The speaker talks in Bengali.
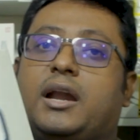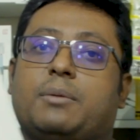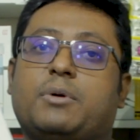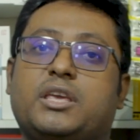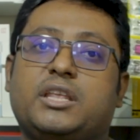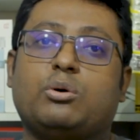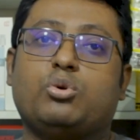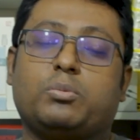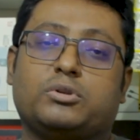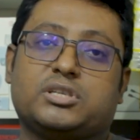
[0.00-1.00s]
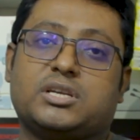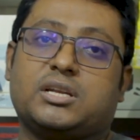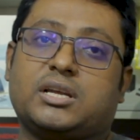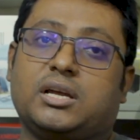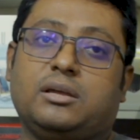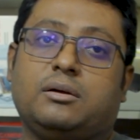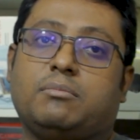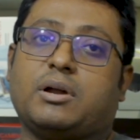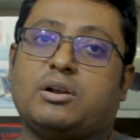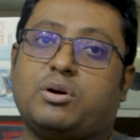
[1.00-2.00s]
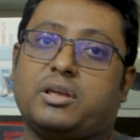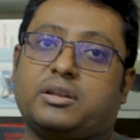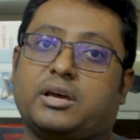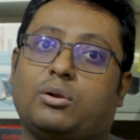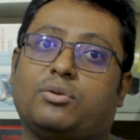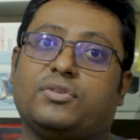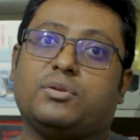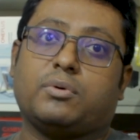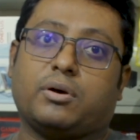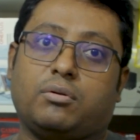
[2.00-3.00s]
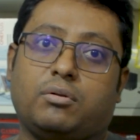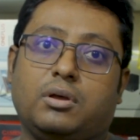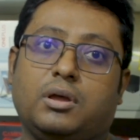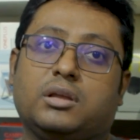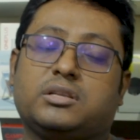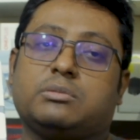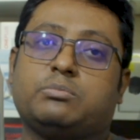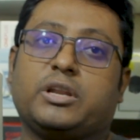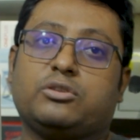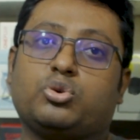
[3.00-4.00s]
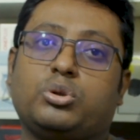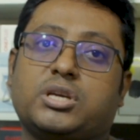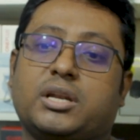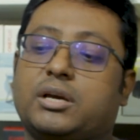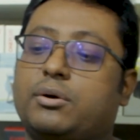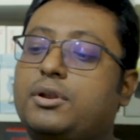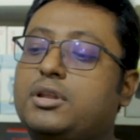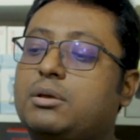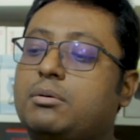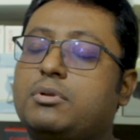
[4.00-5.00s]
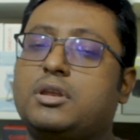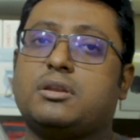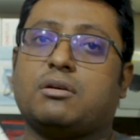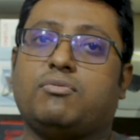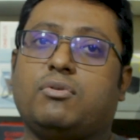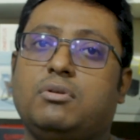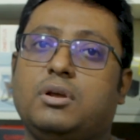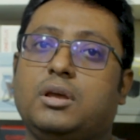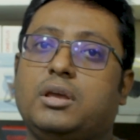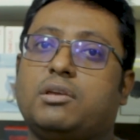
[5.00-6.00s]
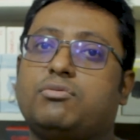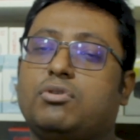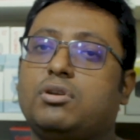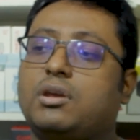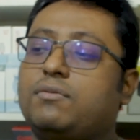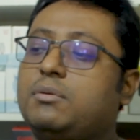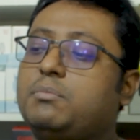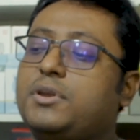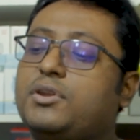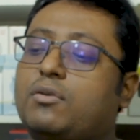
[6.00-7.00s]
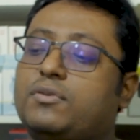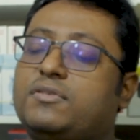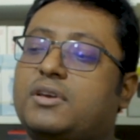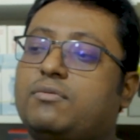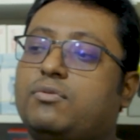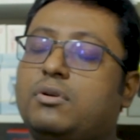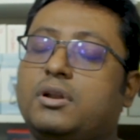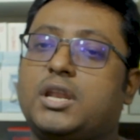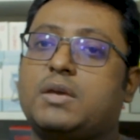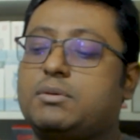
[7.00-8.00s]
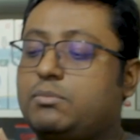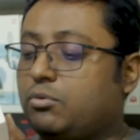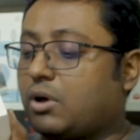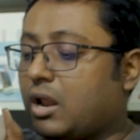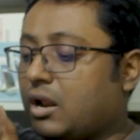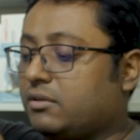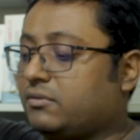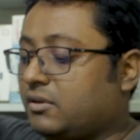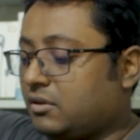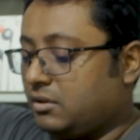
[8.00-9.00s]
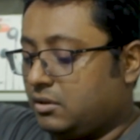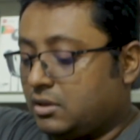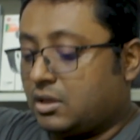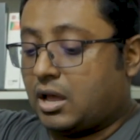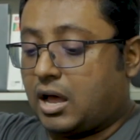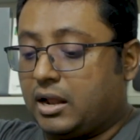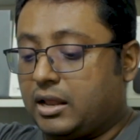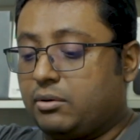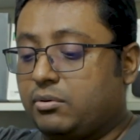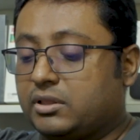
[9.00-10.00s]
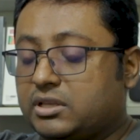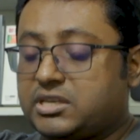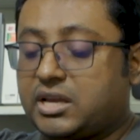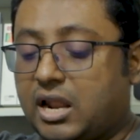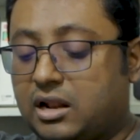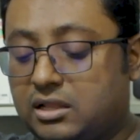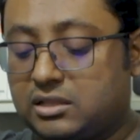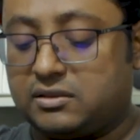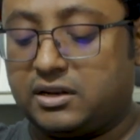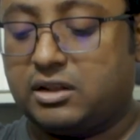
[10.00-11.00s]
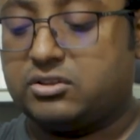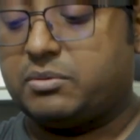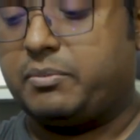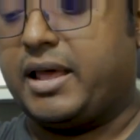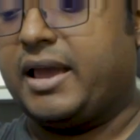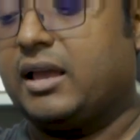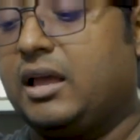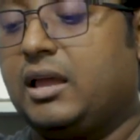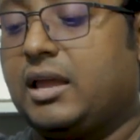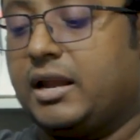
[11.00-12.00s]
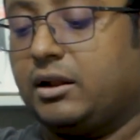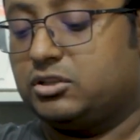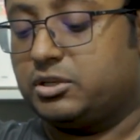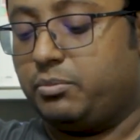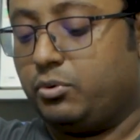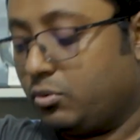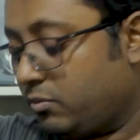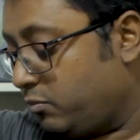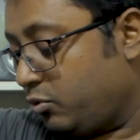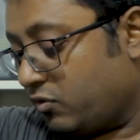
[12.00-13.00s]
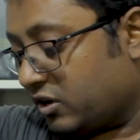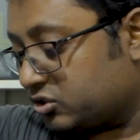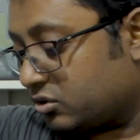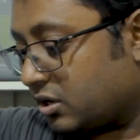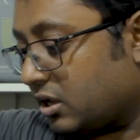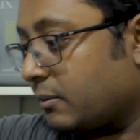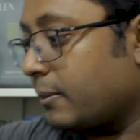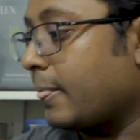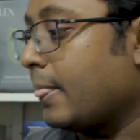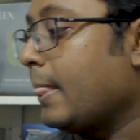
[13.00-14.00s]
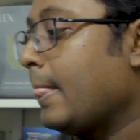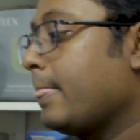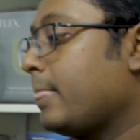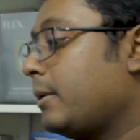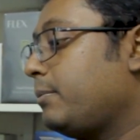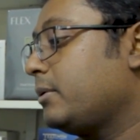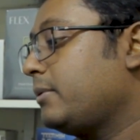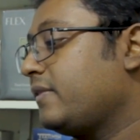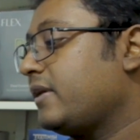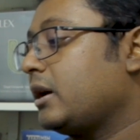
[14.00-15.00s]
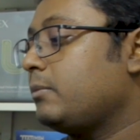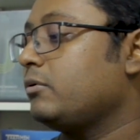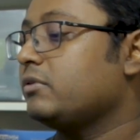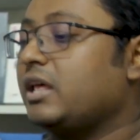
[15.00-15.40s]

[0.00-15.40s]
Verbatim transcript: এটা আমার কিনা পঞ্চাশ হাজার টাকা বাট নয় হাজার টাকা লসে দিব এখন মানে চল্লিশ হাজার টাকা হলে নিতে পারবেন ইনটেক ফোন এস টোয়েন্টি এফি ভিডিও অফিসিয়াল ফোন নেভি ব্লু কালার্স আর এইগুলোতে যে কালার দেখতেছে এটা হচ্ছে ব্ল্যাক এটা হচ্ছে ব্লু ব্লু ভার্সনটা তারপরে ভাই দেখাবো